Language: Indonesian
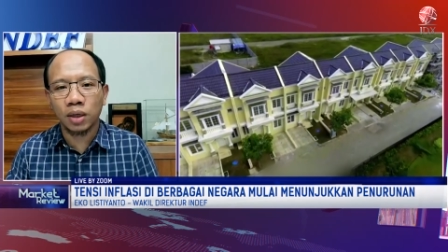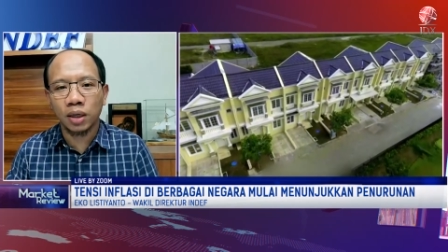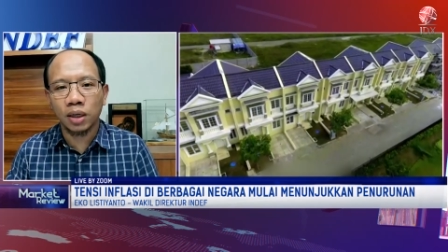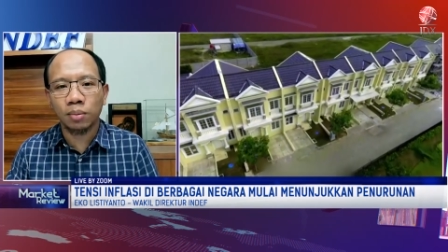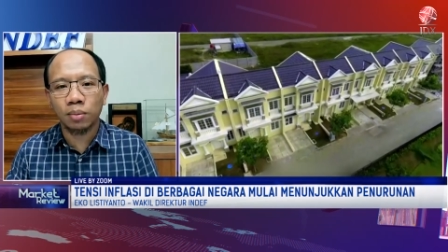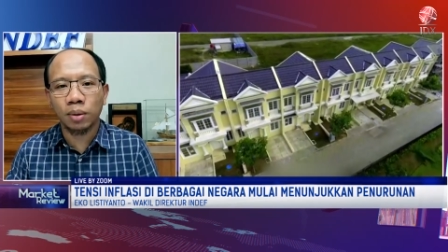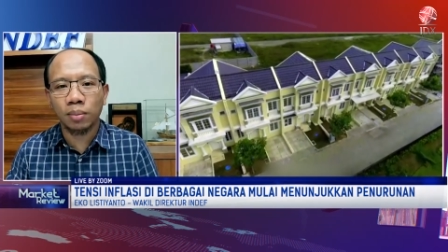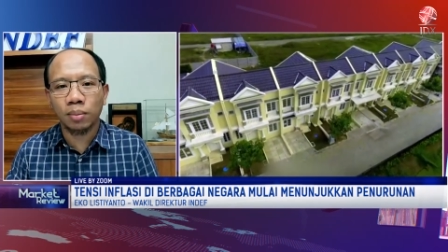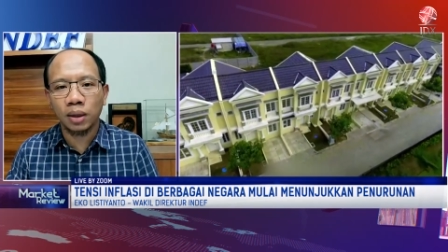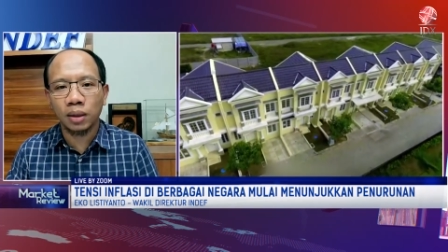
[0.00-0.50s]

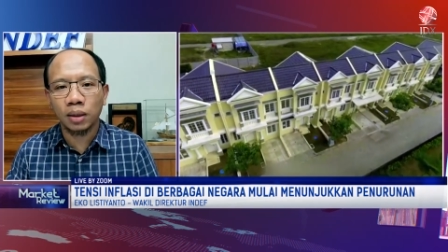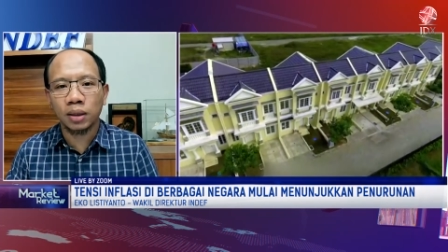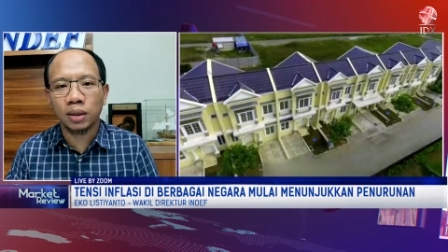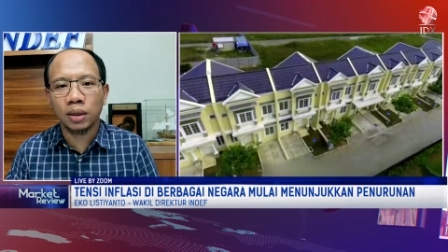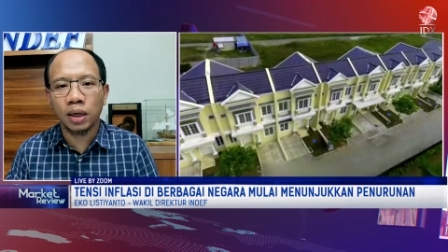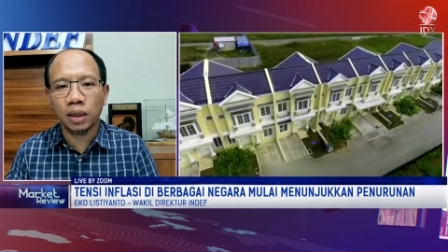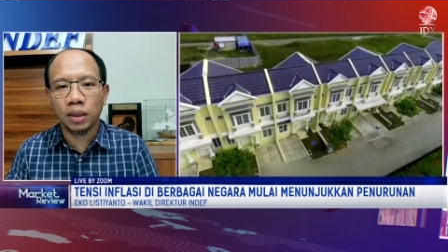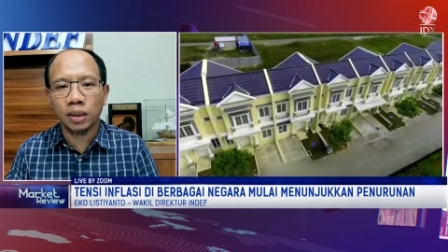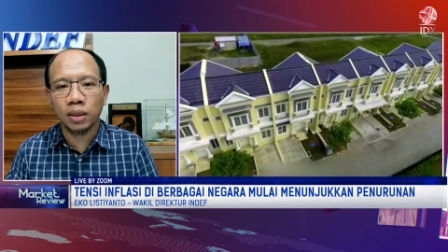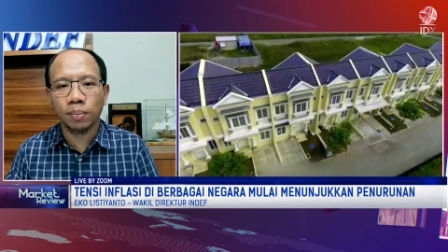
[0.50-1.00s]
Jadi memang
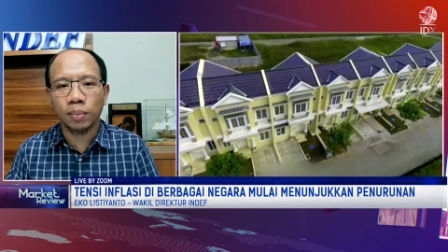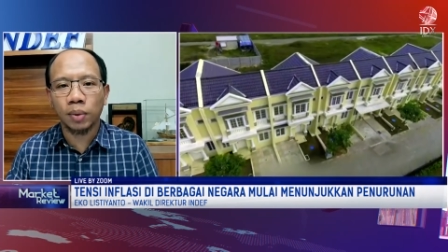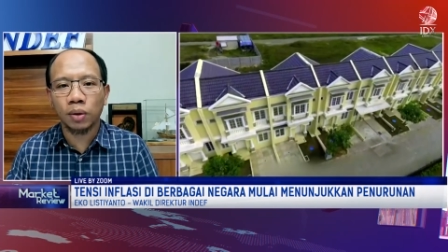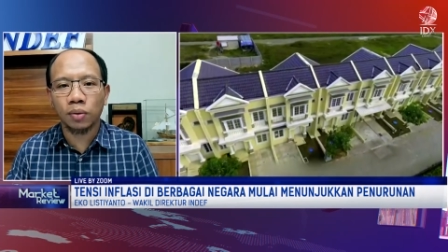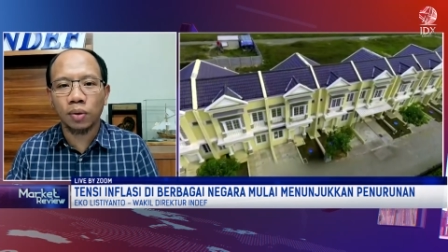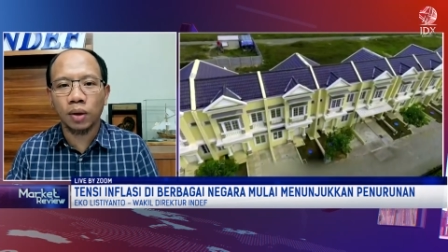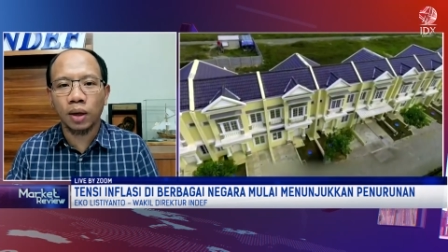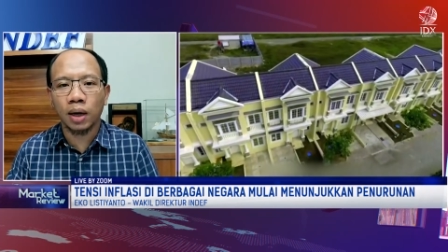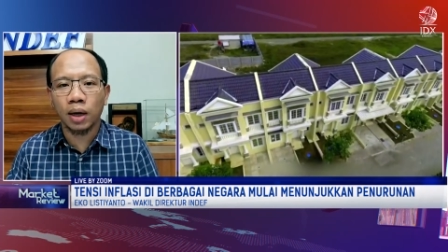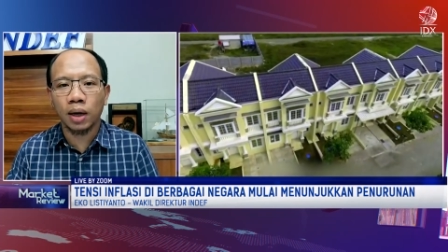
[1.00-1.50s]
tidak
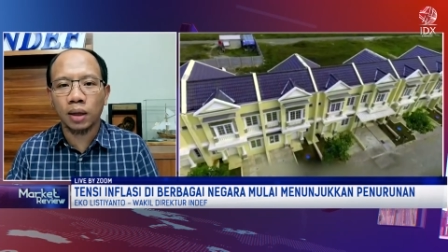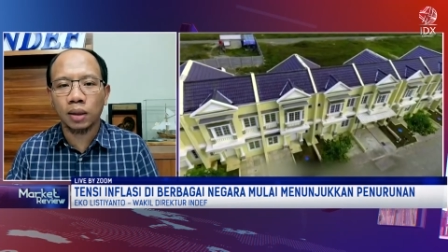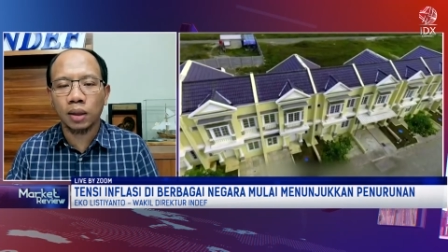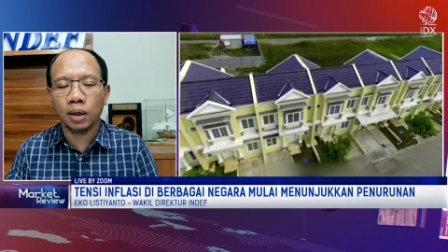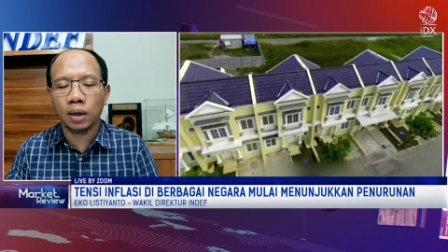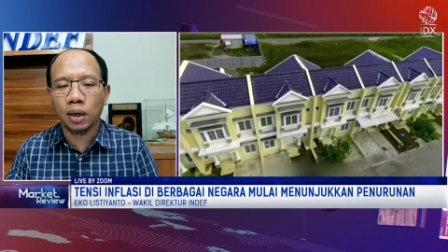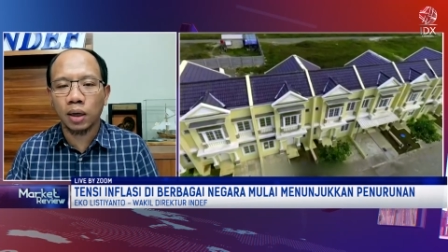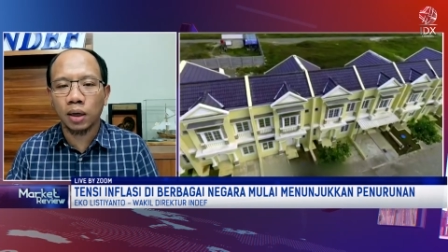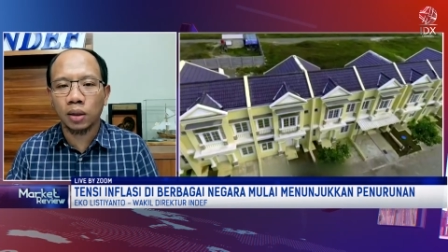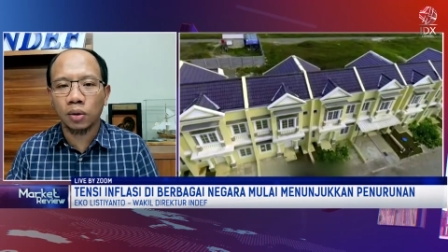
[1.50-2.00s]
sepenuhnya akan
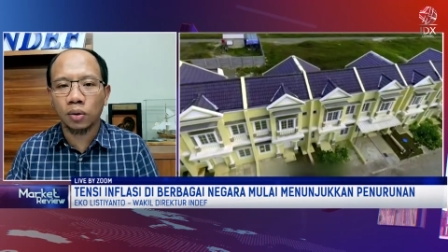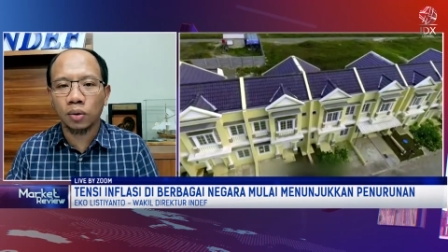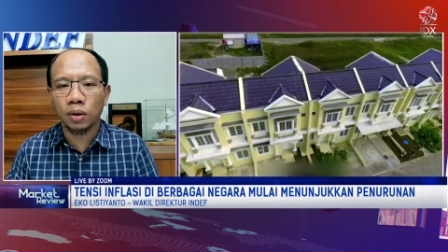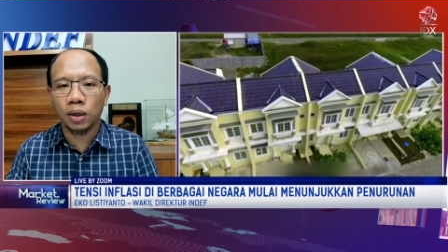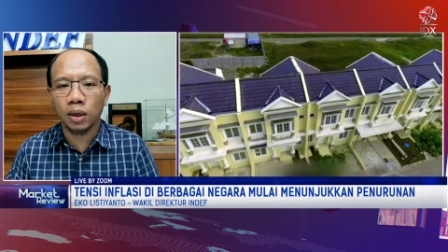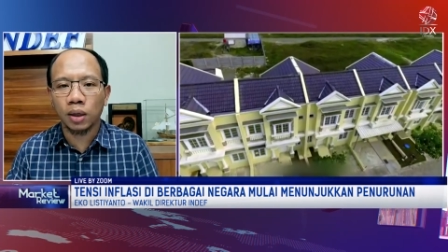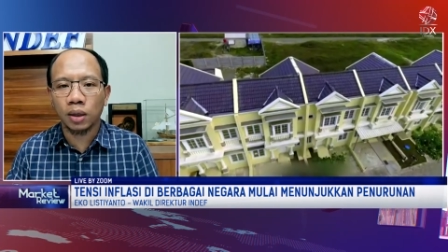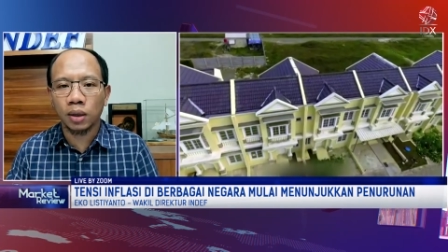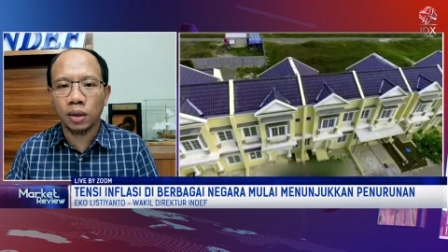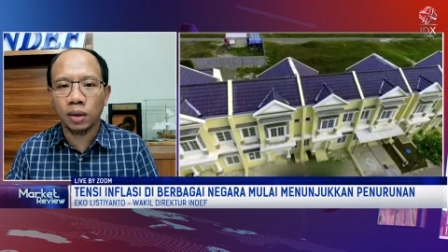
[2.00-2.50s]

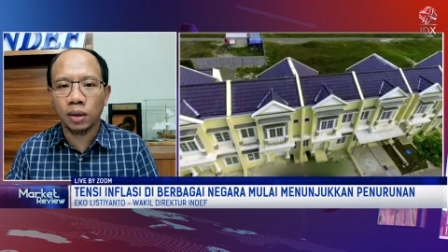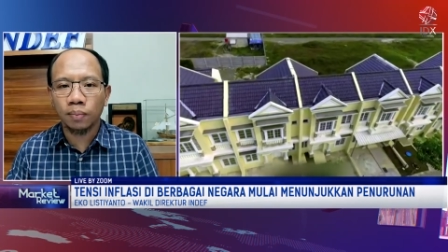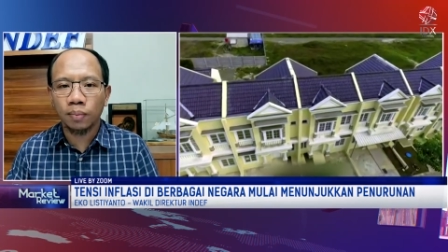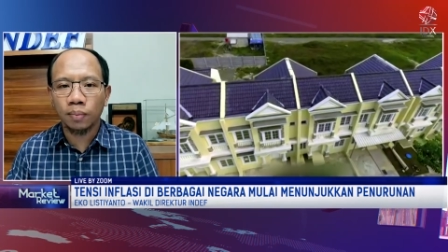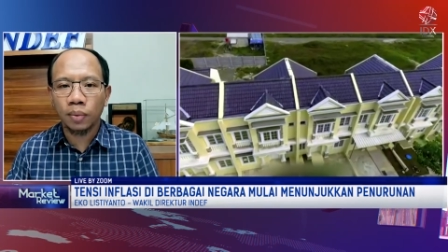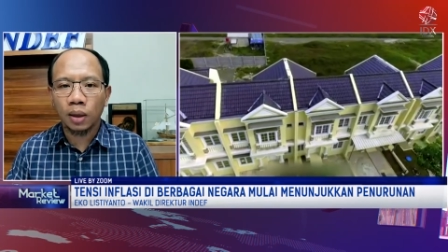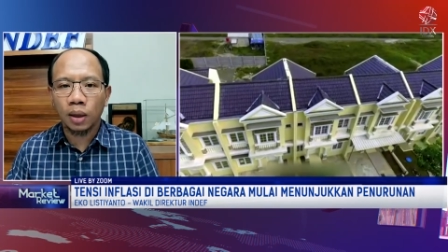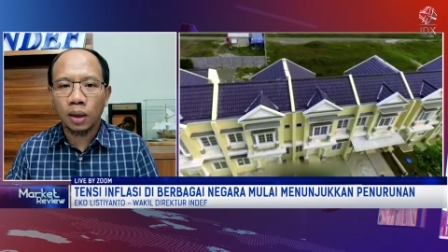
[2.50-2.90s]
tergantung dari